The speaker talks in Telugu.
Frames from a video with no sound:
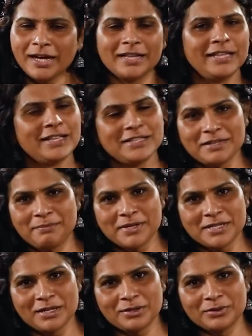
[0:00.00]
అది అని
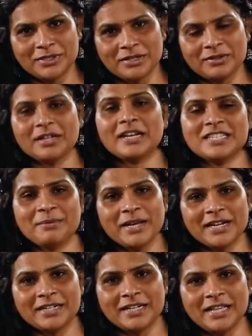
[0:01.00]
చెప్పేసి అనుకుంటారు
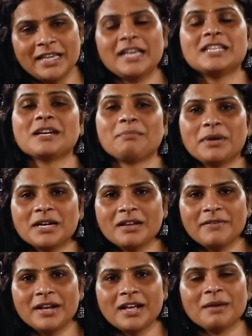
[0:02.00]
నిజమేనండి ఈ
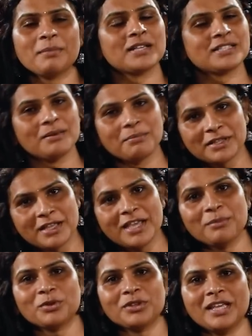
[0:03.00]
చప్పట్ల వెనుక మా
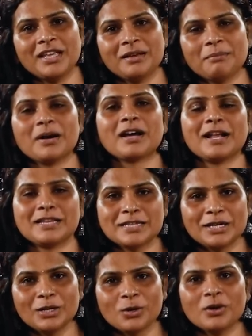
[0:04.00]
సాంప్రదాయం ఉంది మా
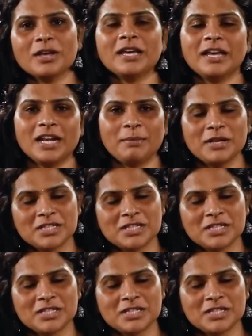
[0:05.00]
కల్చర్లో ఇలా